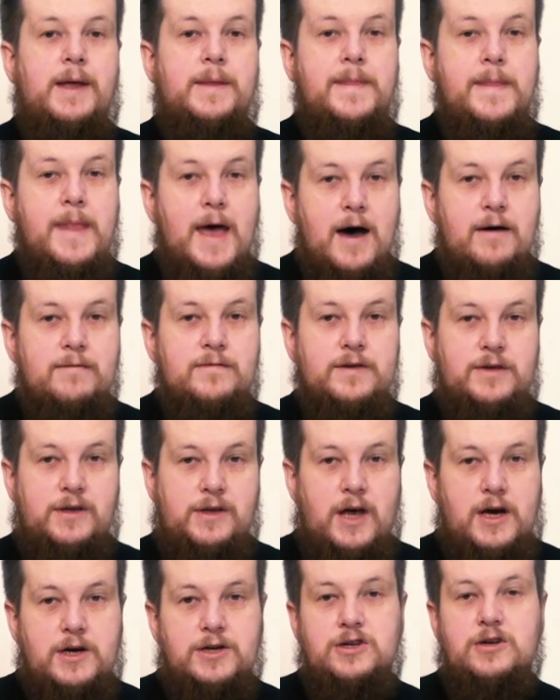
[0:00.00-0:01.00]
nawet
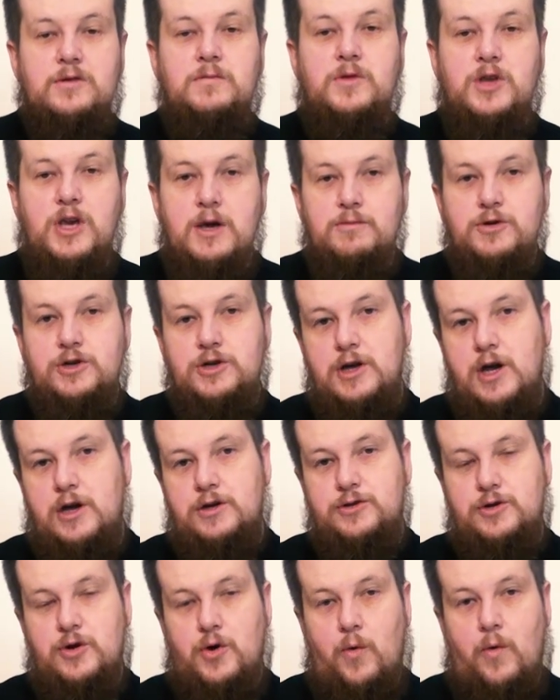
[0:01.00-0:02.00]
naszym
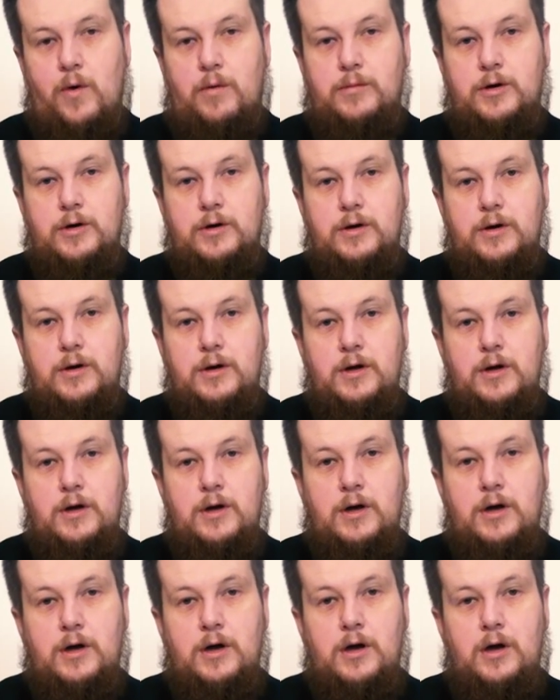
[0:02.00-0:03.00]
nieprzyjaciołom.
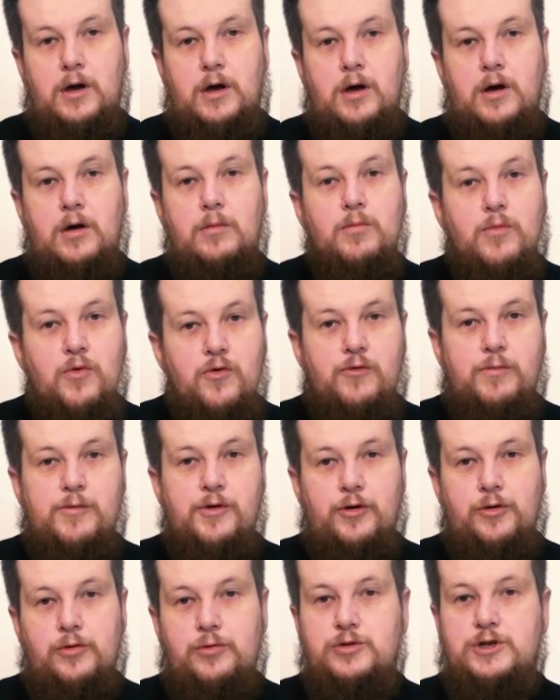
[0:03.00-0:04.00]

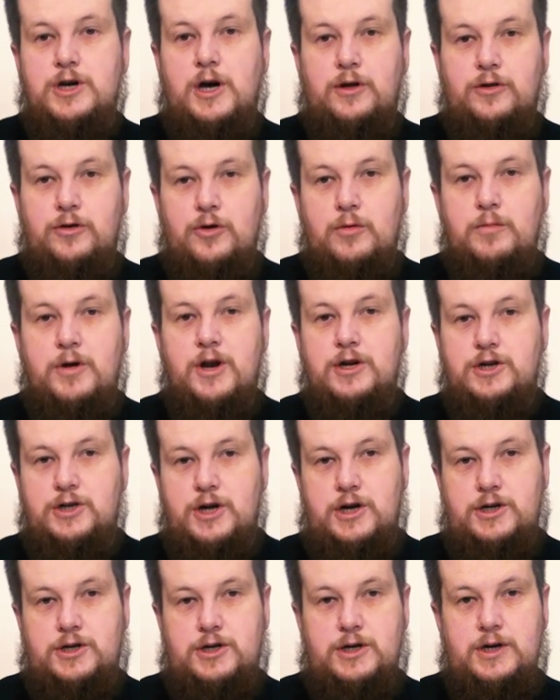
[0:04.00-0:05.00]
Mówmy o ludziach dobre
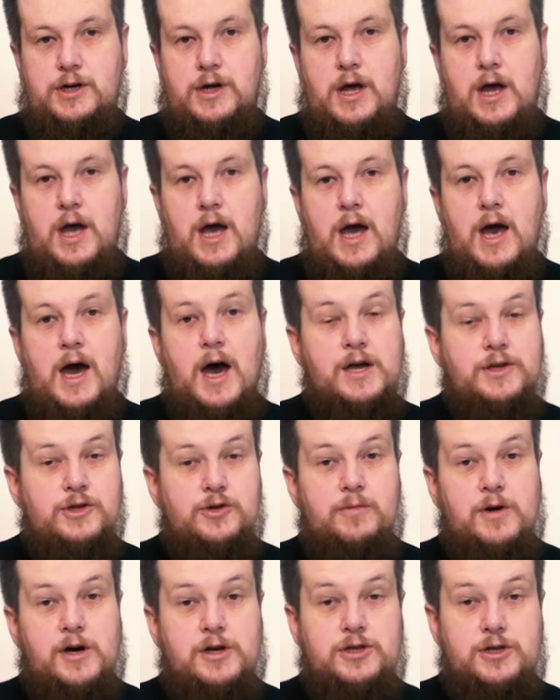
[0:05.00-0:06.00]
rzeczy, a
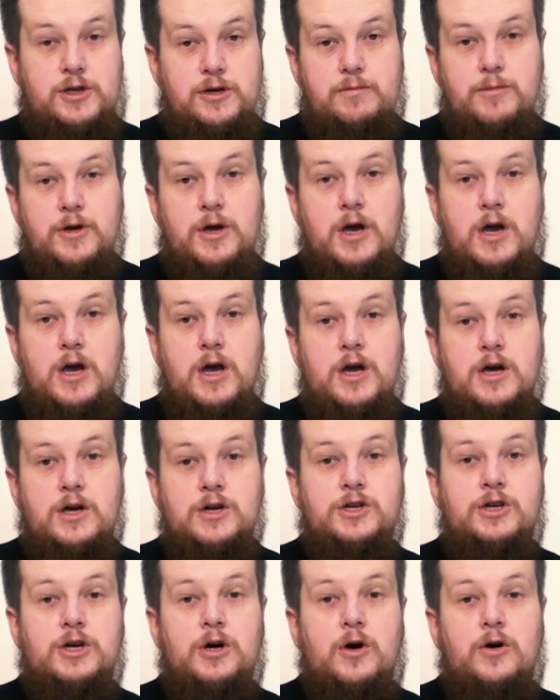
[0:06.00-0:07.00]
zobaczymy,
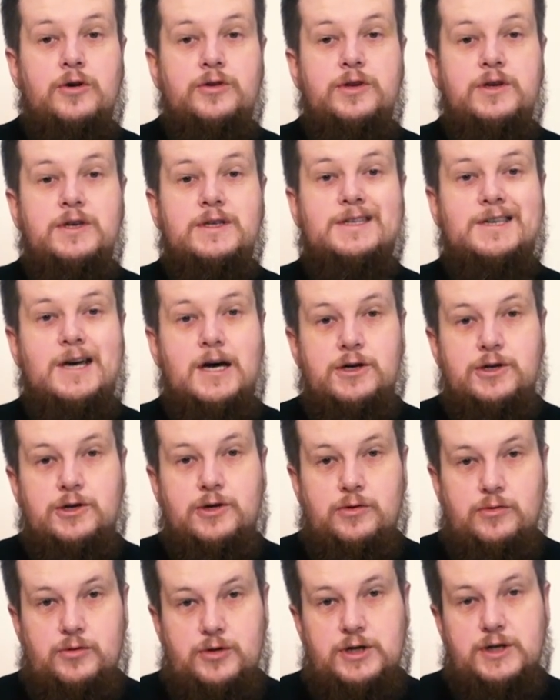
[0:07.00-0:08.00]
że oni
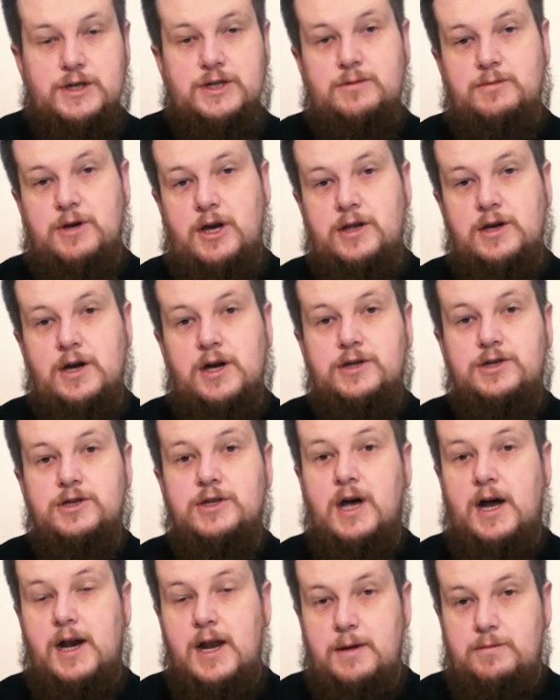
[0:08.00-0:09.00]
zaczną się zmieniać
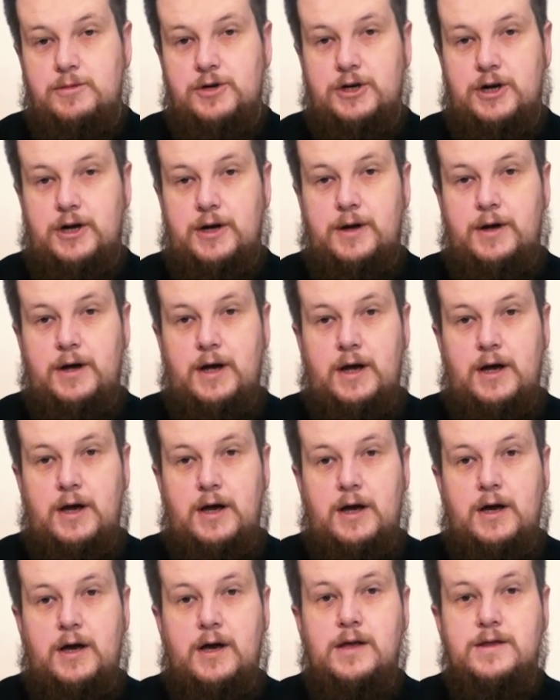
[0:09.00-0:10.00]
na lepsze.
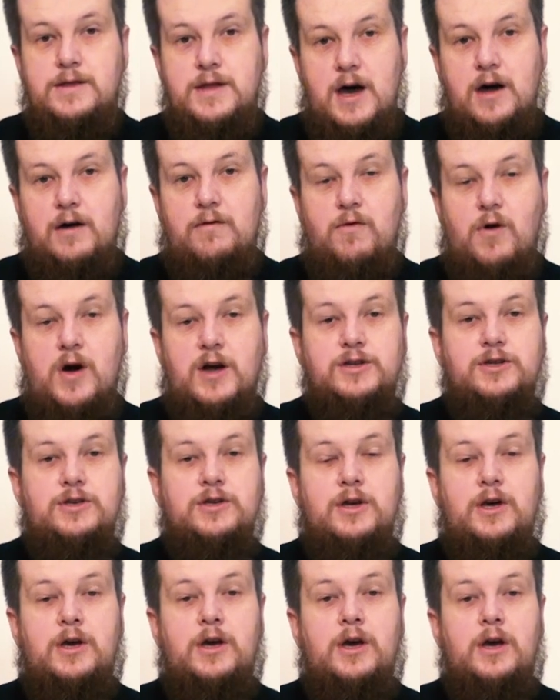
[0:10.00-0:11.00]
Tak
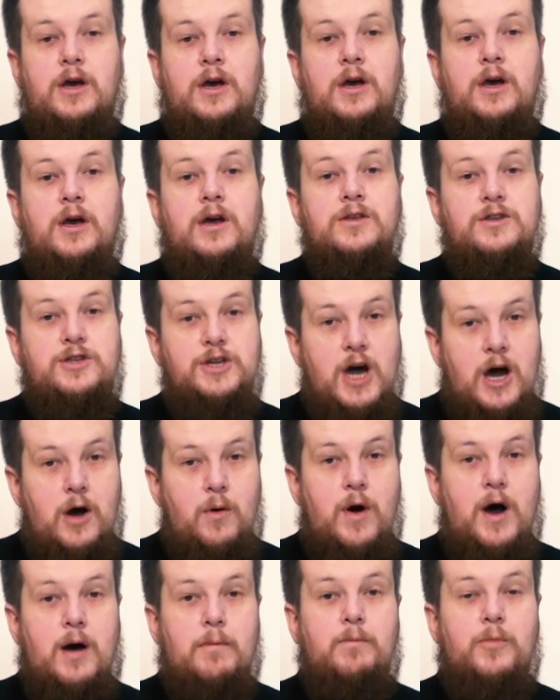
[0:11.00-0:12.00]
właśnie
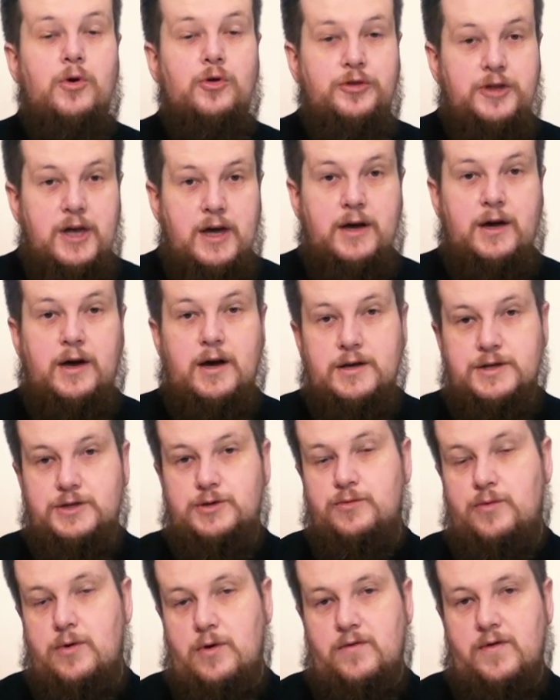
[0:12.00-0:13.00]
działa potęga
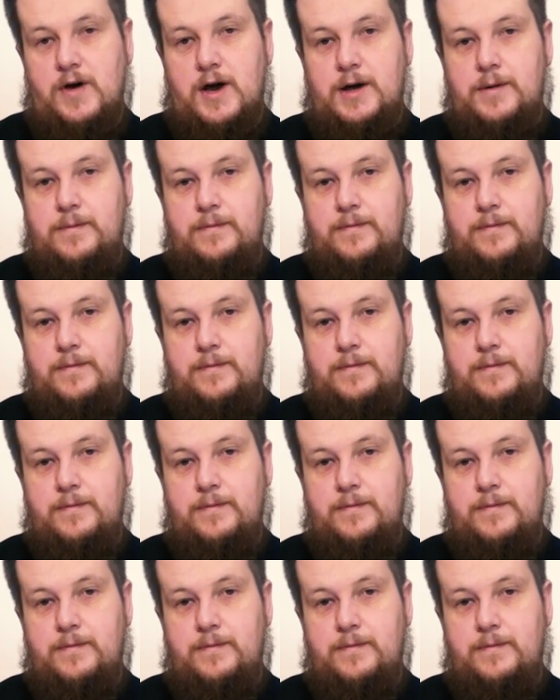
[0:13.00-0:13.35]
słowa.